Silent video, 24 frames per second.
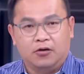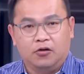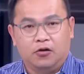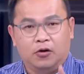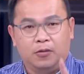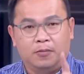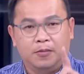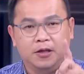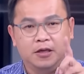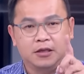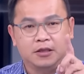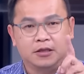我
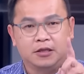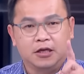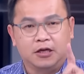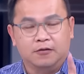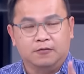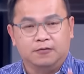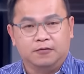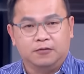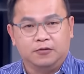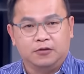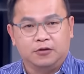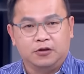们的政
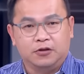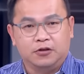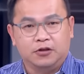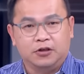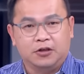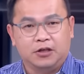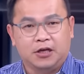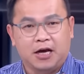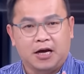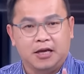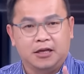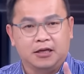府就去
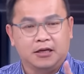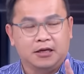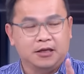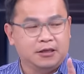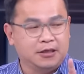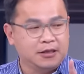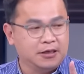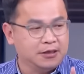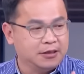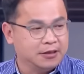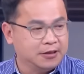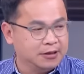干了一
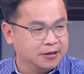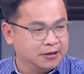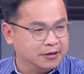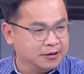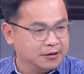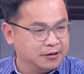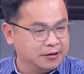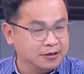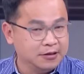件事，